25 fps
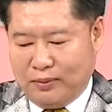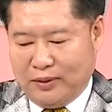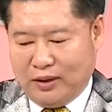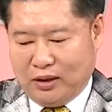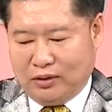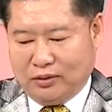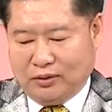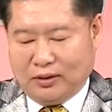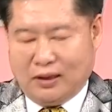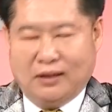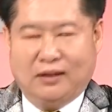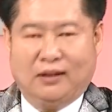股票
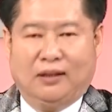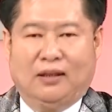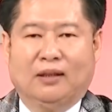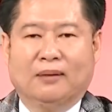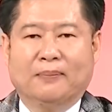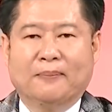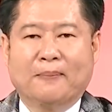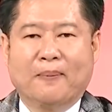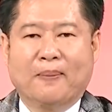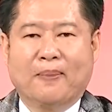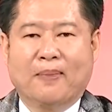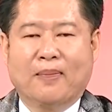都在跌，
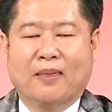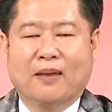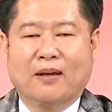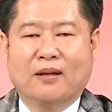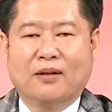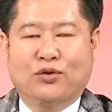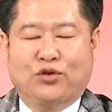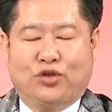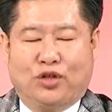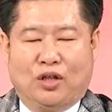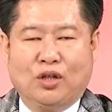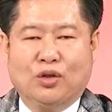
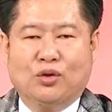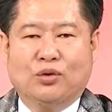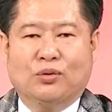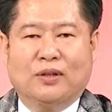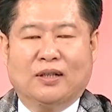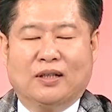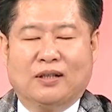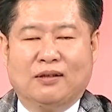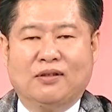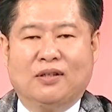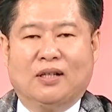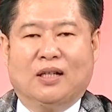选股
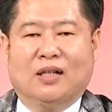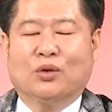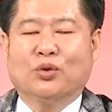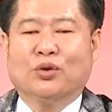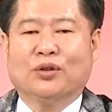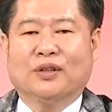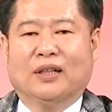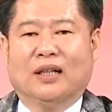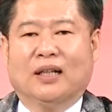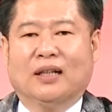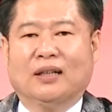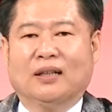会更加
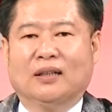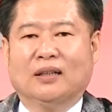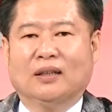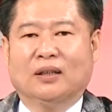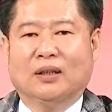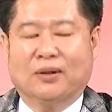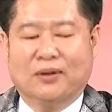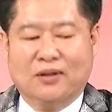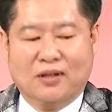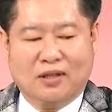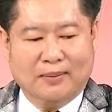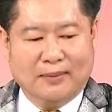困难，
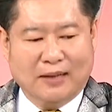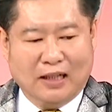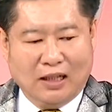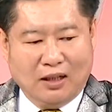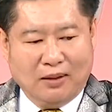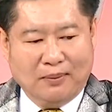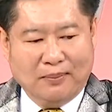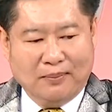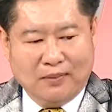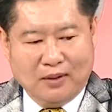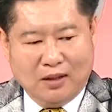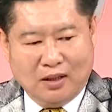懂意思吗
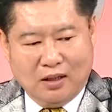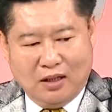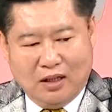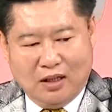哈？